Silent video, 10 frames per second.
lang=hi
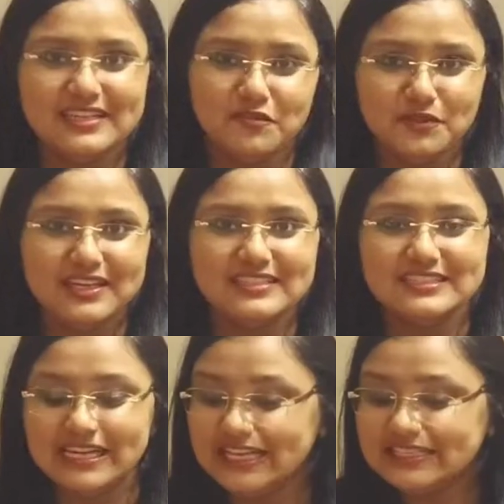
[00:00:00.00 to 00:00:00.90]
हाय
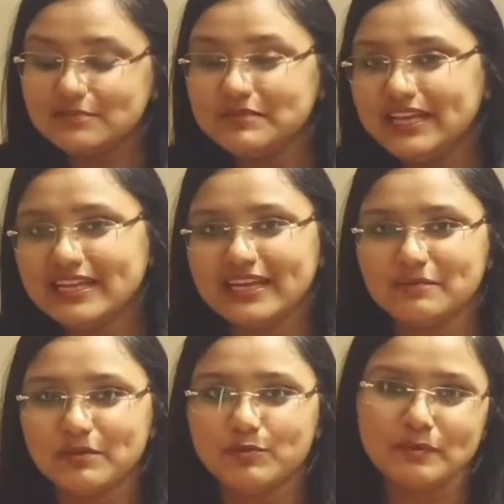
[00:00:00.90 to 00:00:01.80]
फूडीज ये सब देख के
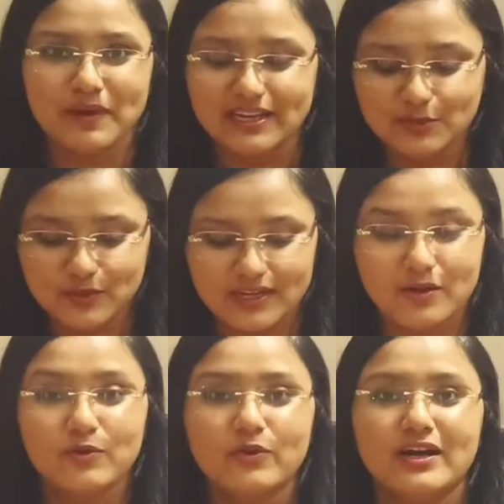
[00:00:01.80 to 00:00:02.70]
आपके मुंह में पानी तो आ
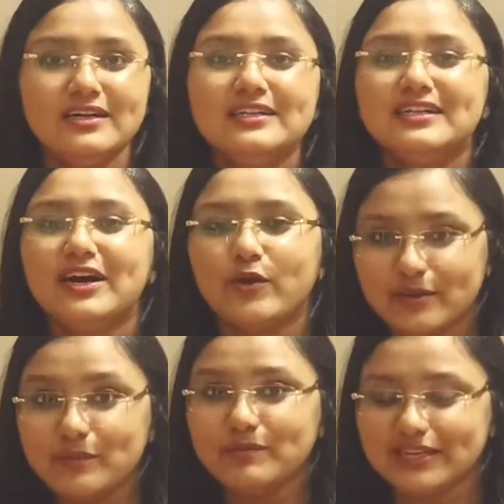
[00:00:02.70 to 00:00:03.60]
रहा होगा और
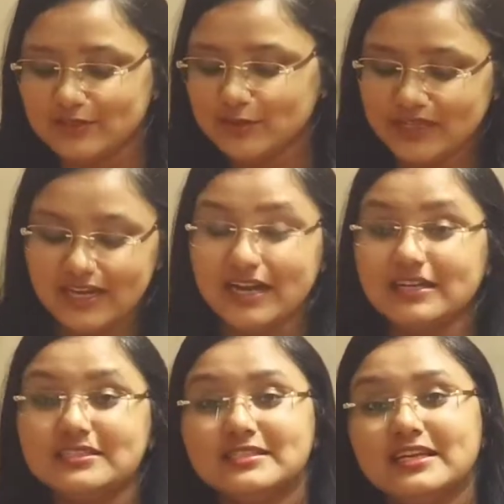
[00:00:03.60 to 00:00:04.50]
अब मैं बताती हूँ मैंने
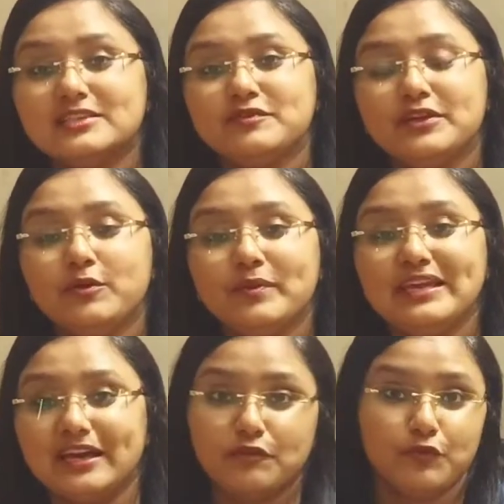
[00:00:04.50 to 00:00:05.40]
आज के इस वीडियो
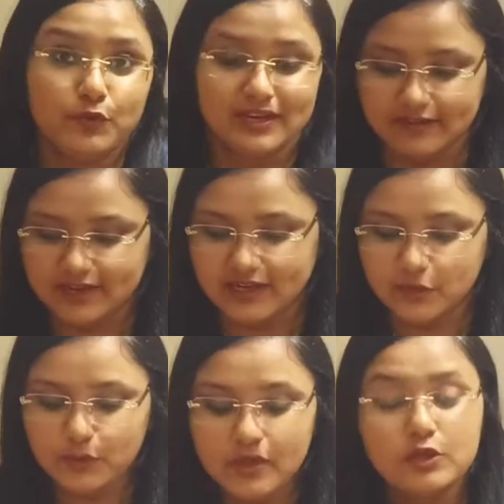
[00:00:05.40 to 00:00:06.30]
में क्या रिव्यू करने वाली
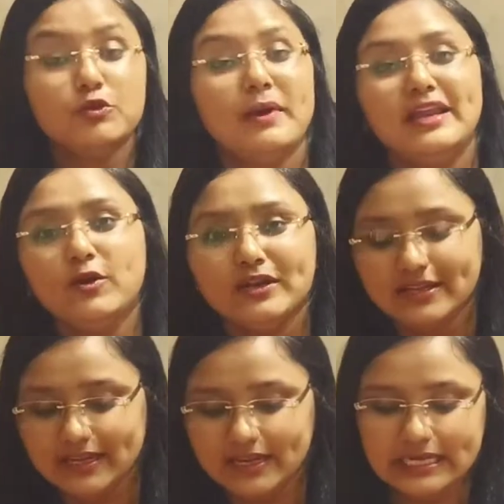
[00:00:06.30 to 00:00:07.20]
हूँ तो मैंने ऑर्डर
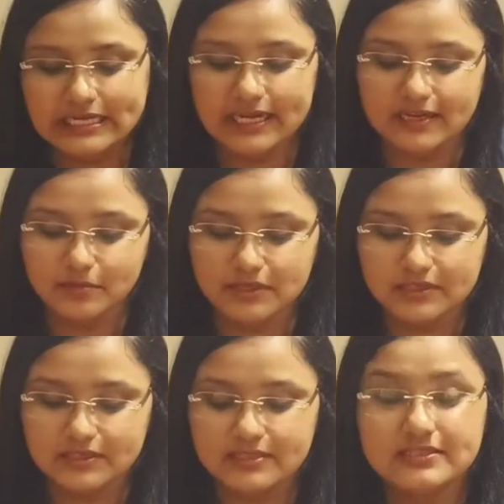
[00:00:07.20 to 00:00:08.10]
किया है इंडियाना
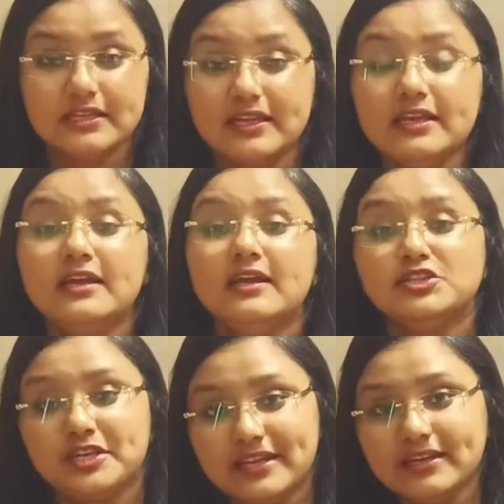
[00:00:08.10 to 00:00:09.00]
बर्गर्स से
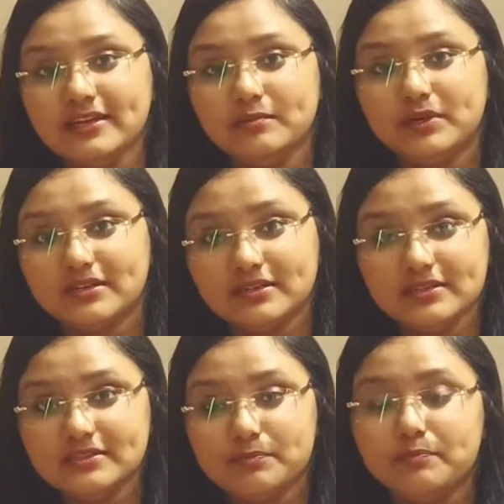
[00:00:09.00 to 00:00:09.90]
चिकन
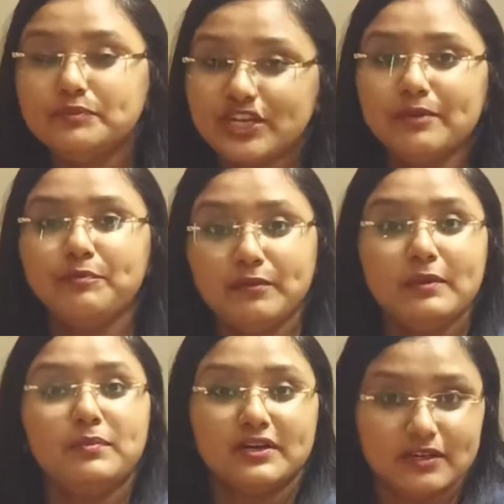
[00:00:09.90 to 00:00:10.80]
बर्गर्स चिकन
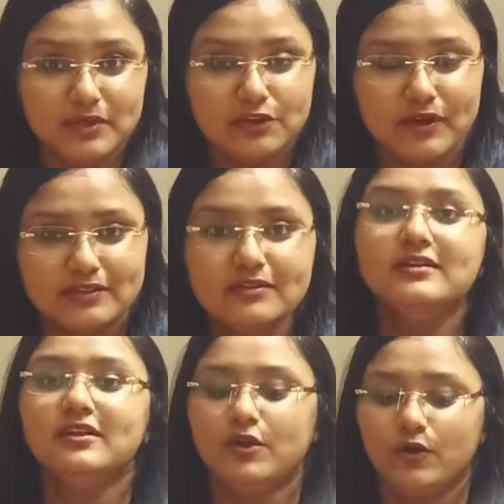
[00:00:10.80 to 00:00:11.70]
प्रीमियम बर्गर मील
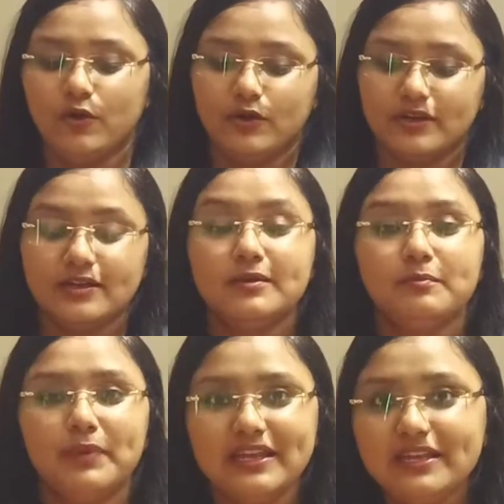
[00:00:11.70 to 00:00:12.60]
रादर और
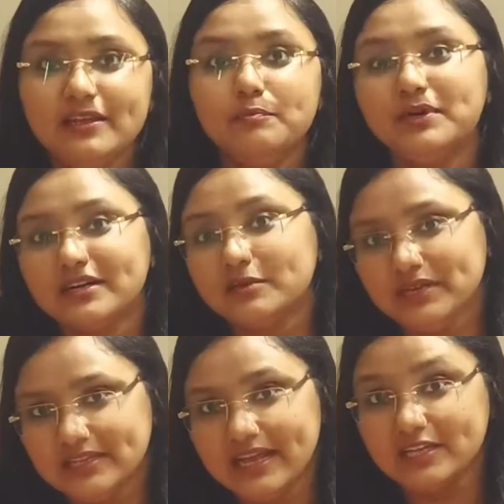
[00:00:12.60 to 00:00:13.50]
पनीर बर्गर
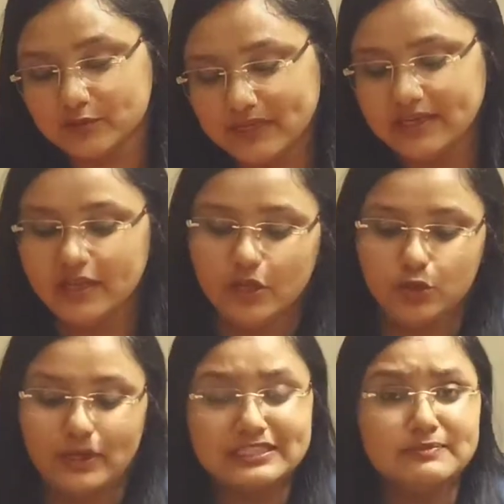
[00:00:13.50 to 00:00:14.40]
मील एज वेल
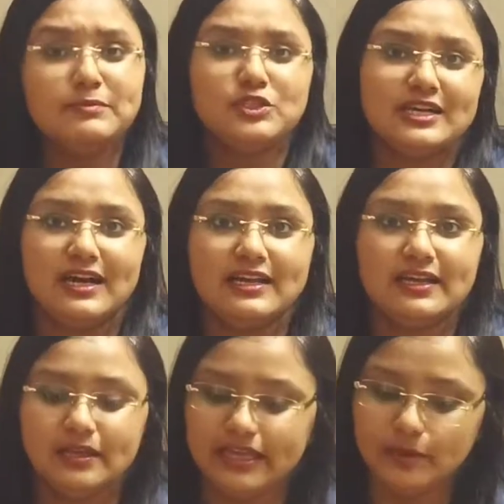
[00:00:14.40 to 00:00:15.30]
तो इसमें मुझे आया
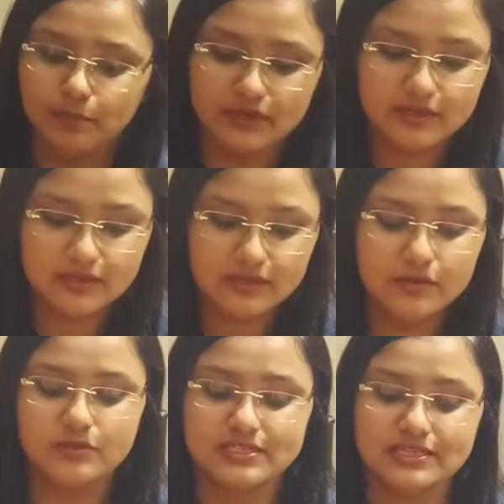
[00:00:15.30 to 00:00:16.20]
है एक बर्गर
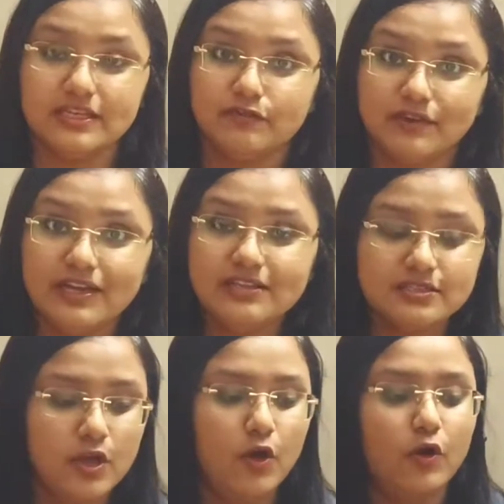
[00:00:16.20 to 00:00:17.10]
उसके साथ एक फ्राइज
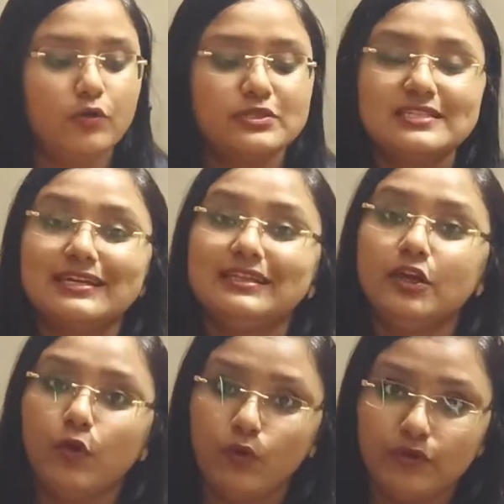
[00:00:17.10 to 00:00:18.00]
और उसके साथ
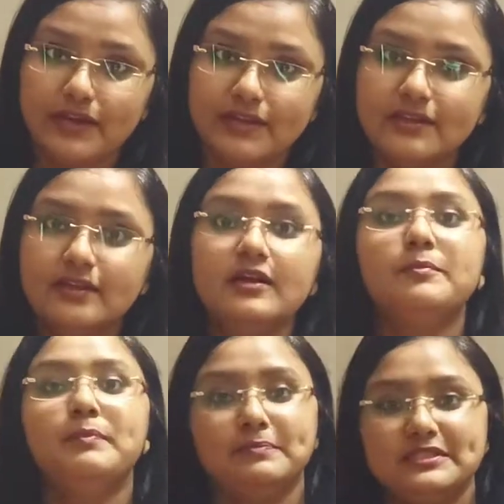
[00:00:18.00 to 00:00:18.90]
एक कोल्ड ड्रिंक
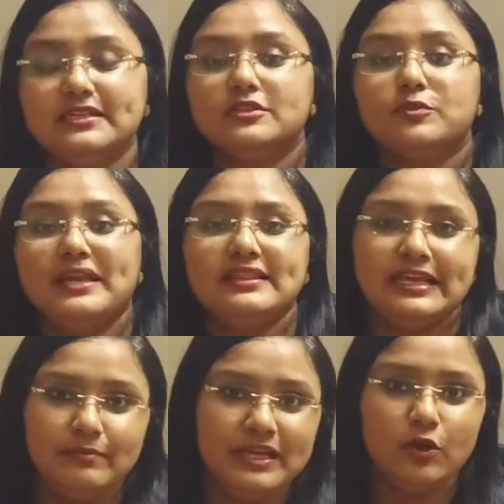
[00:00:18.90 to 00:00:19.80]
पेप्सी सो मैंने
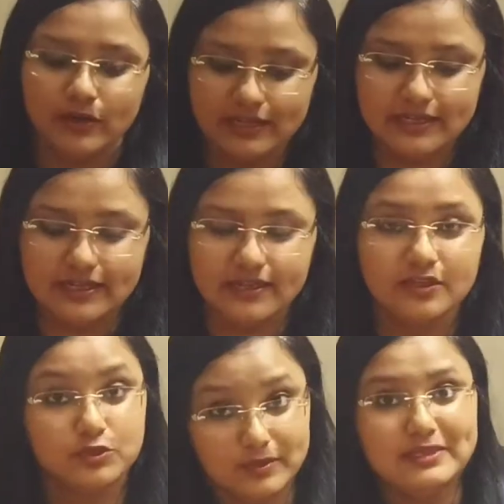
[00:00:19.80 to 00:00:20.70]
तीन मील ऑर्डर किए हैं
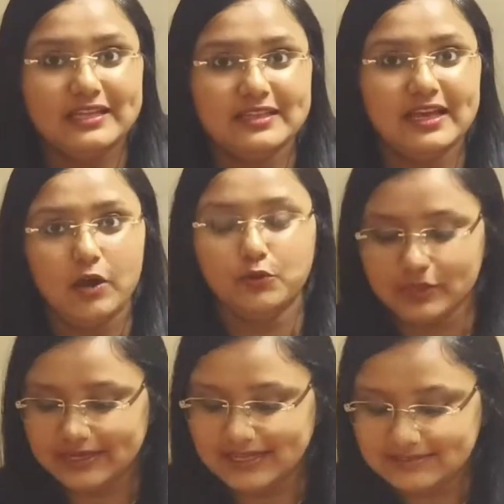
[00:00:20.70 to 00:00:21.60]
सो अब देखते हैं हाउ डू
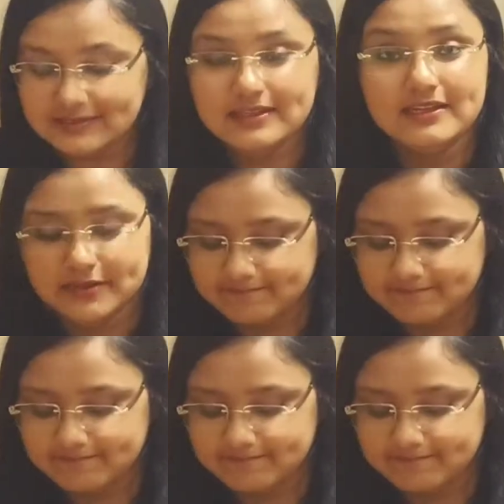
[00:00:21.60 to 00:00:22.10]
द टेस्ट